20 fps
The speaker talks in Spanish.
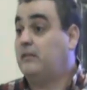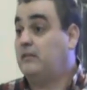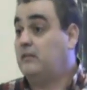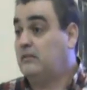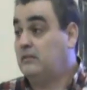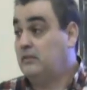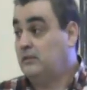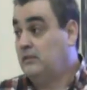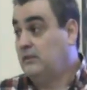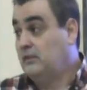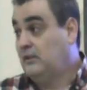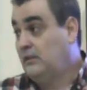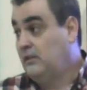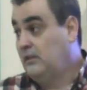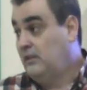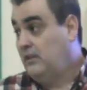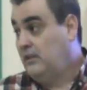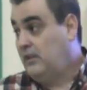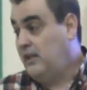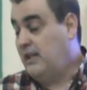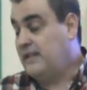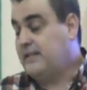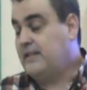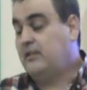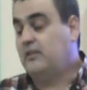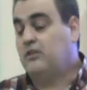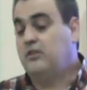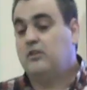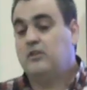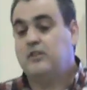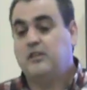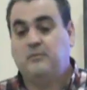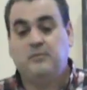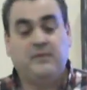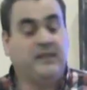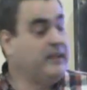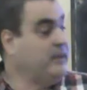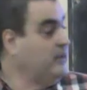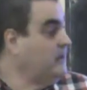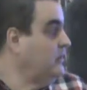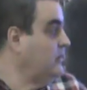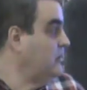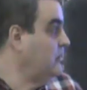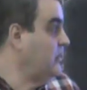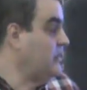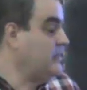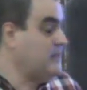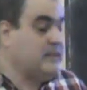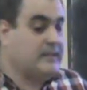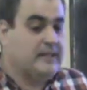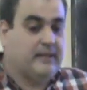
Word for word: eh, como una forma de que